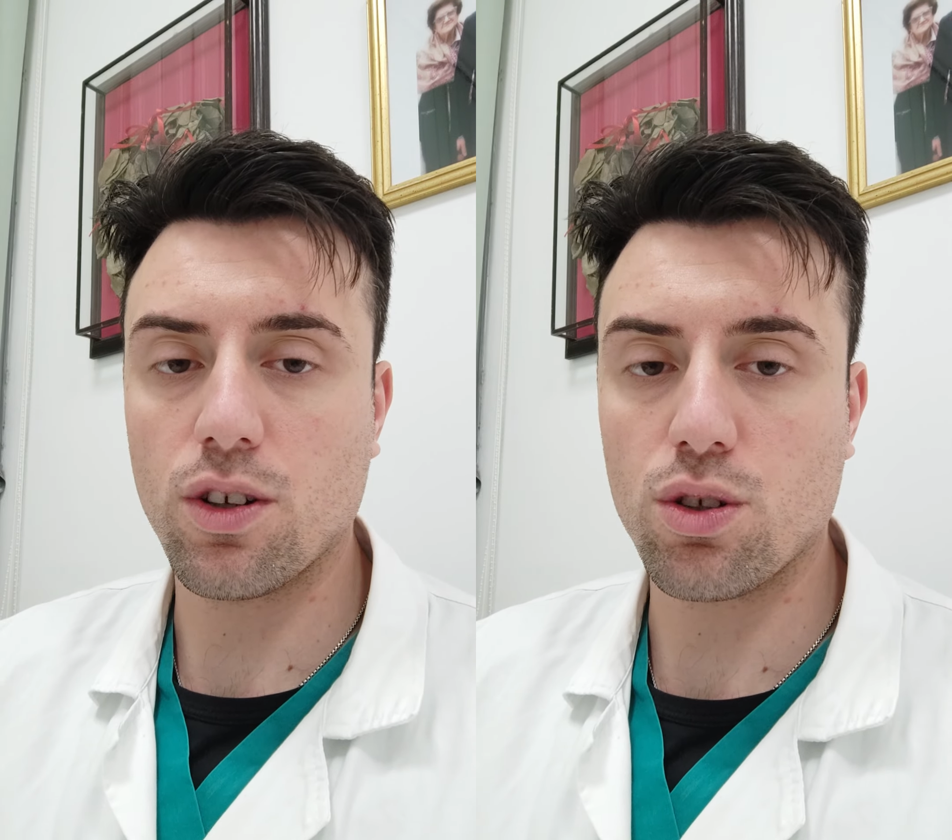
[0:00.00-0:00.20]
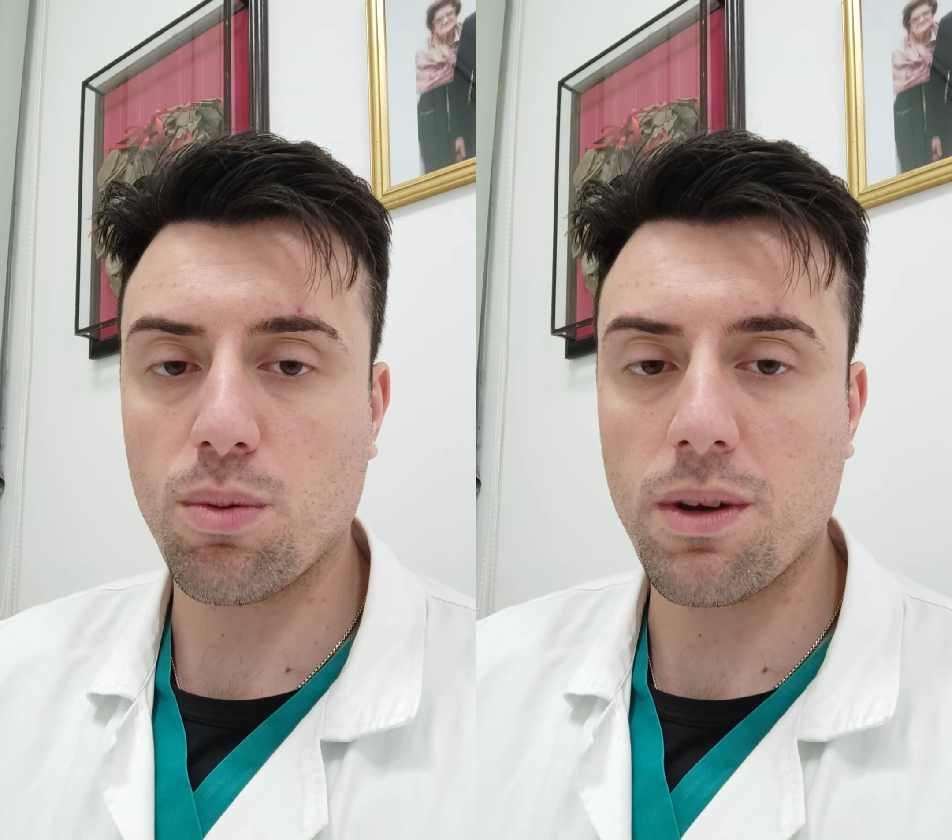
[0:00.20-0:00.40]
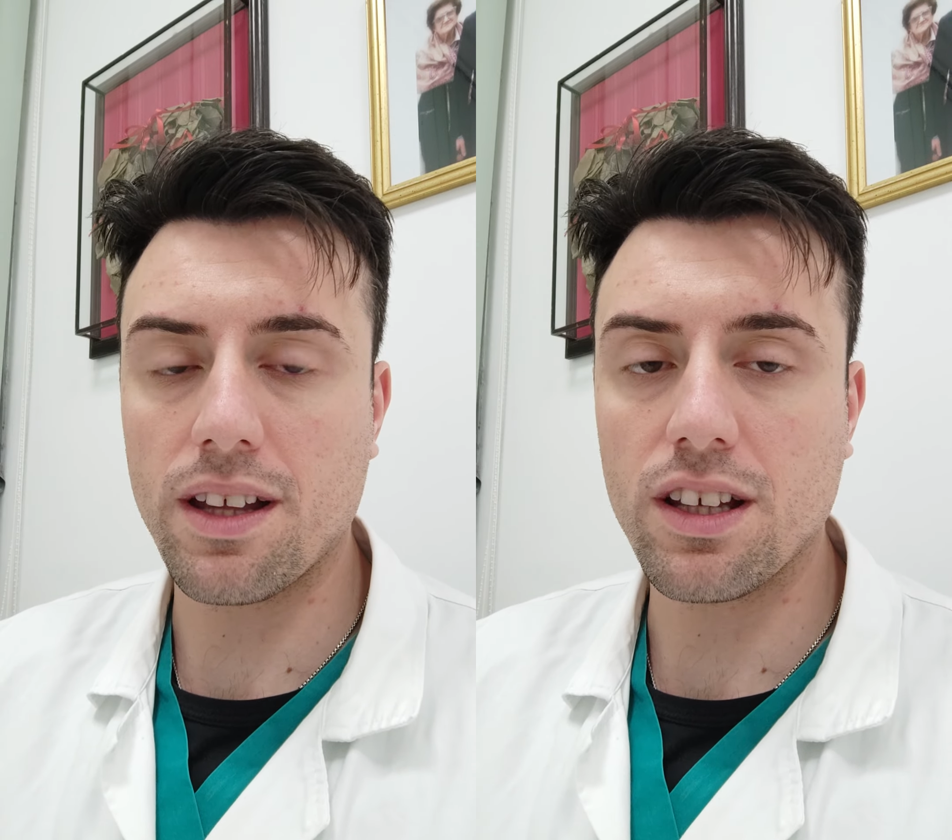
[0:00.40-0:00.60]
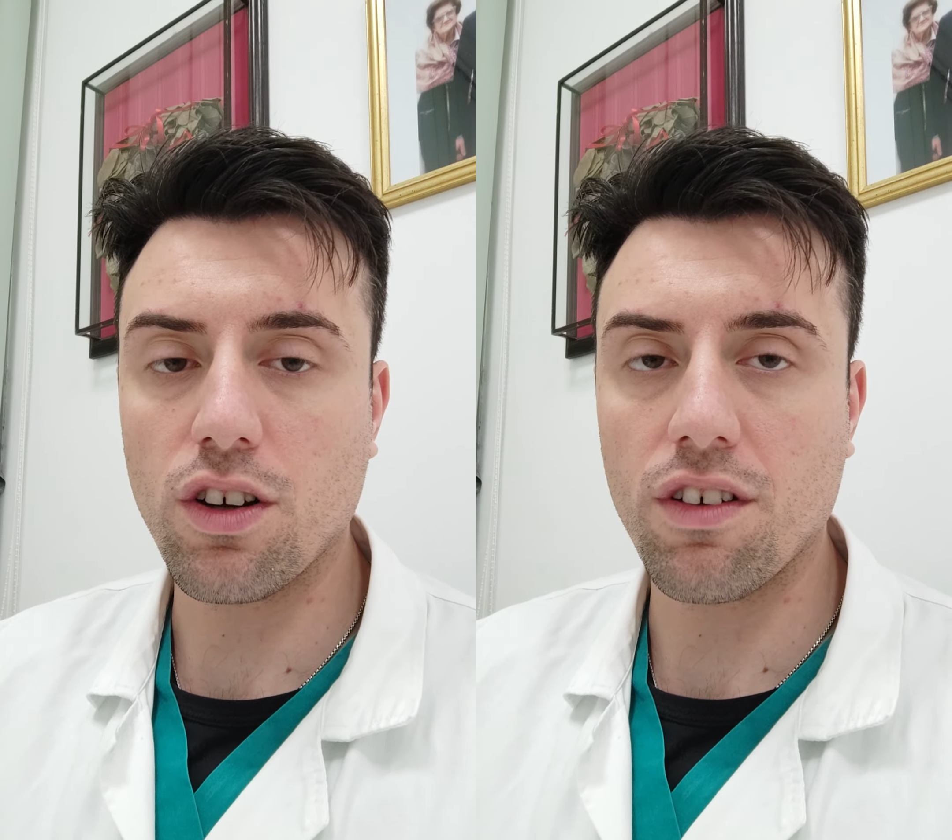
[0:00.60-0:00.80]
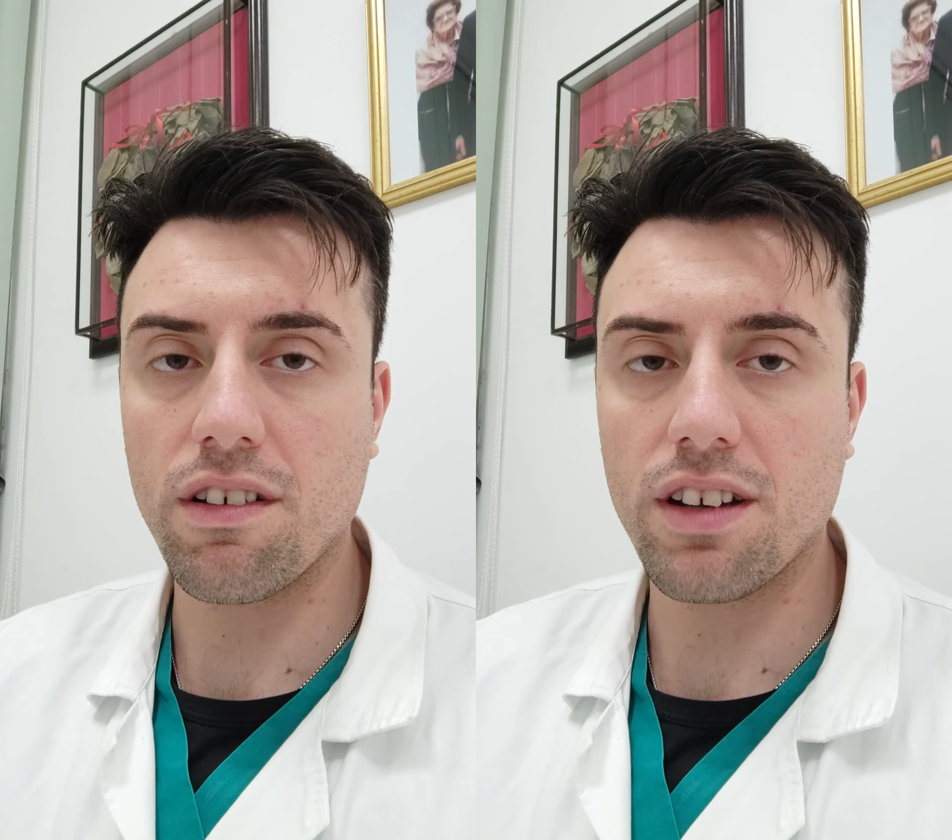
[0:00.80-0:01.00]

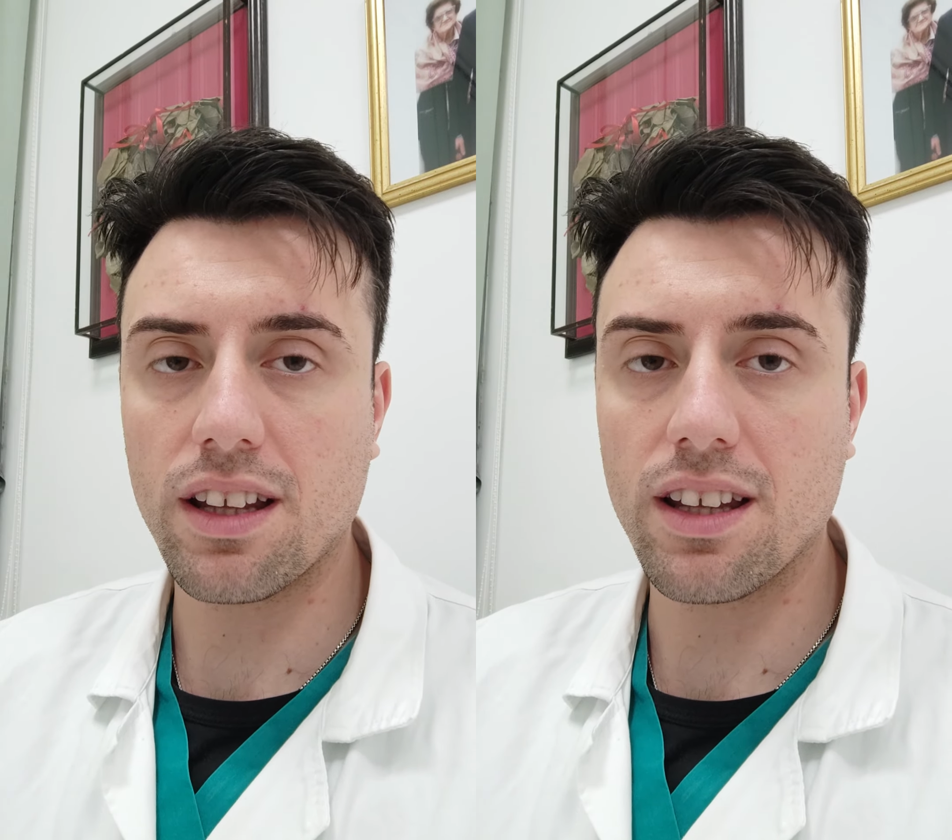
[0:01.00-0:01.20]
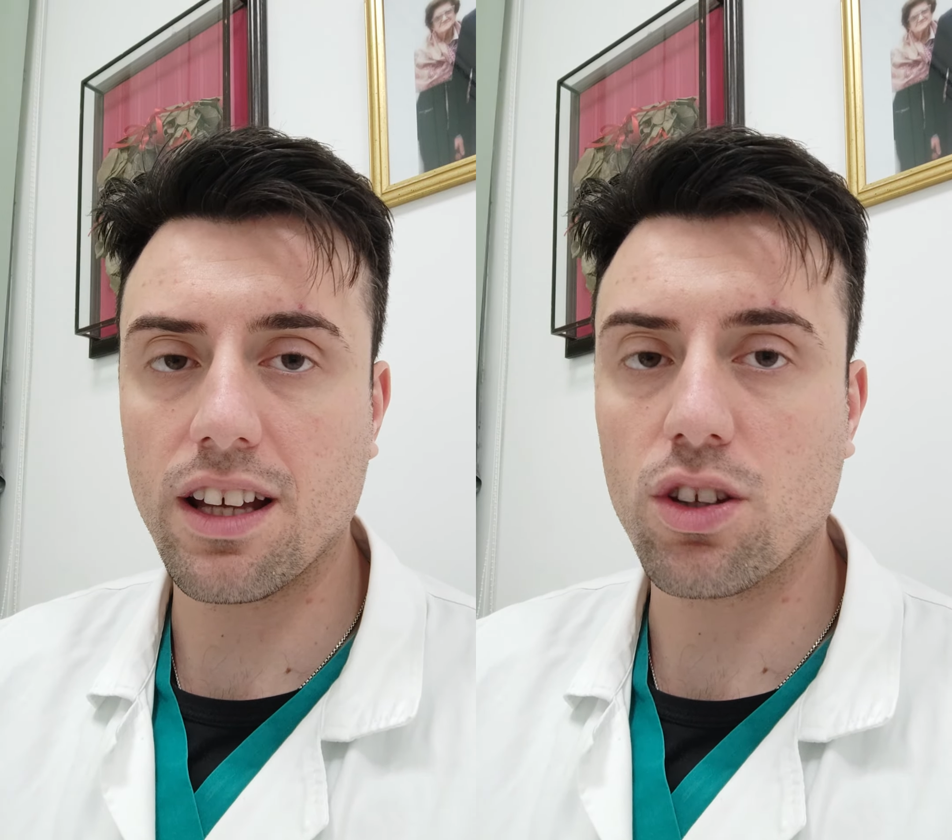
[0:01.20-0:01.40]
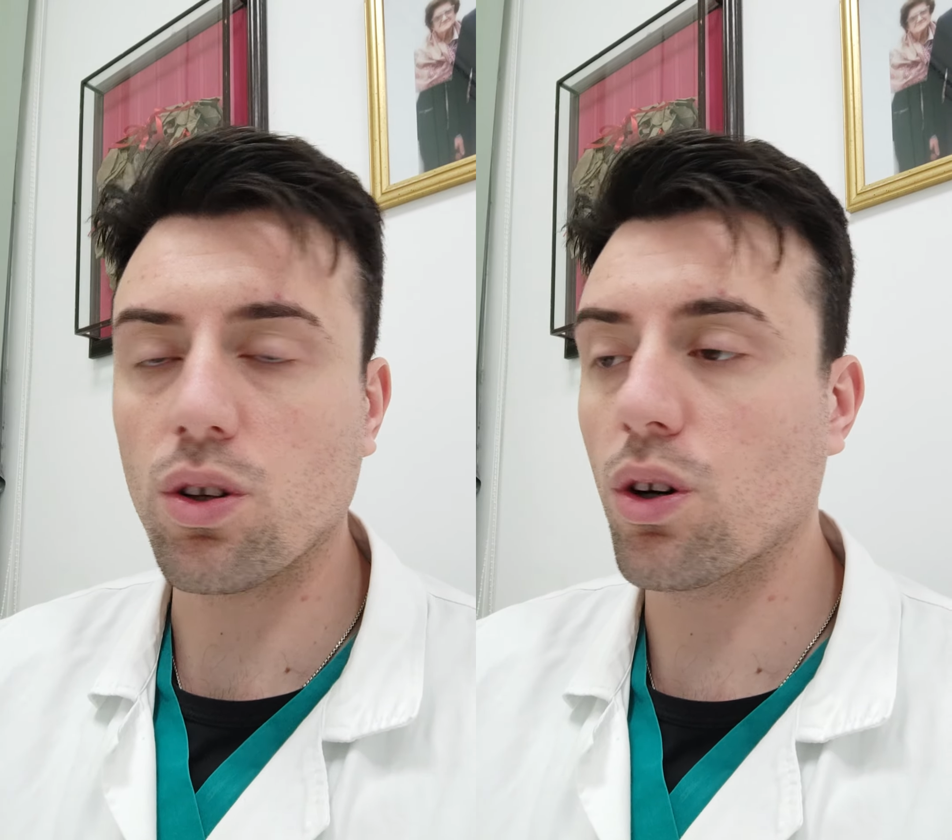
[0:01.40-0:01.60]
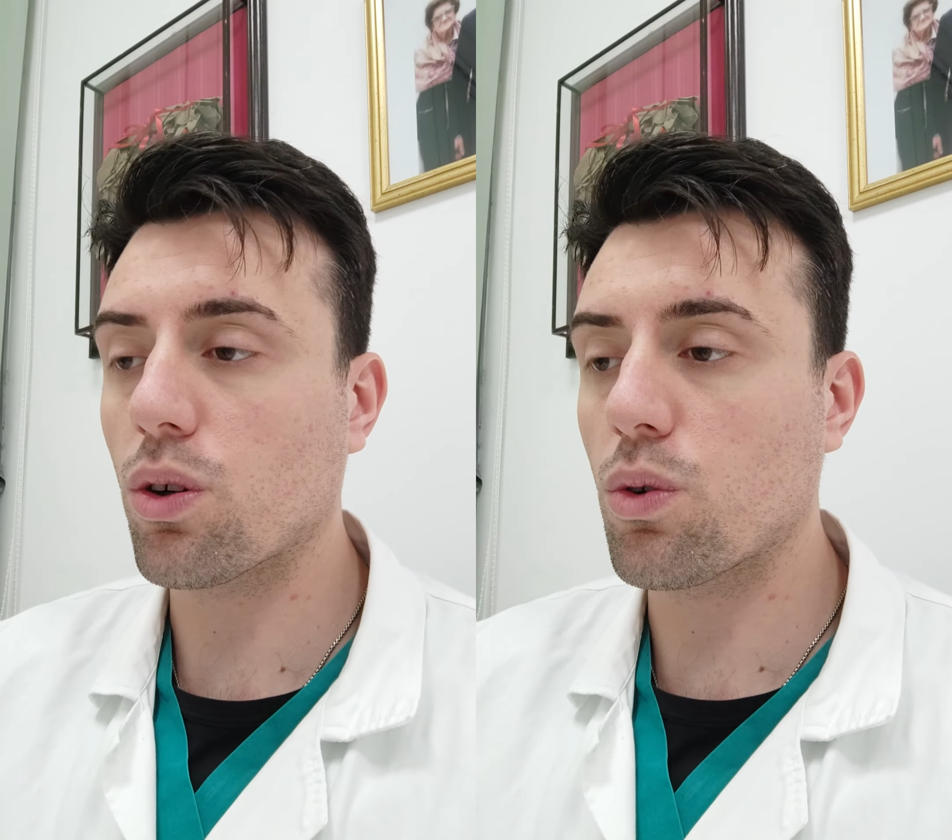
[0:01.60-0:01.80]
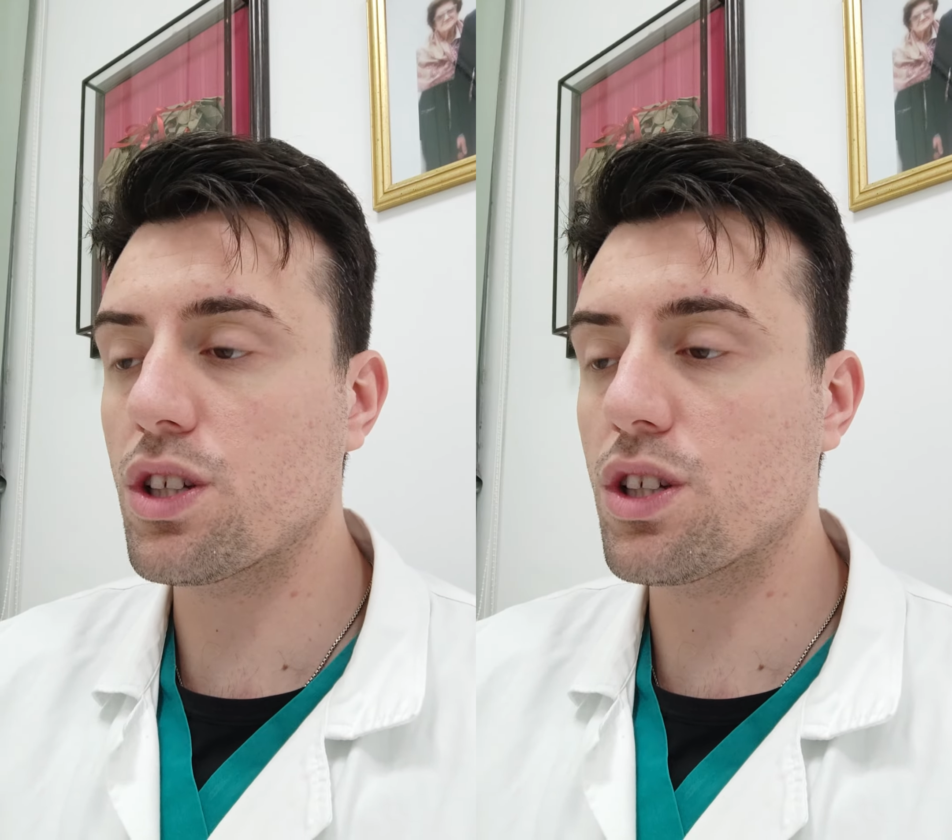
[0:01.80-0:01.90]
l'ortopedico vi avrà detto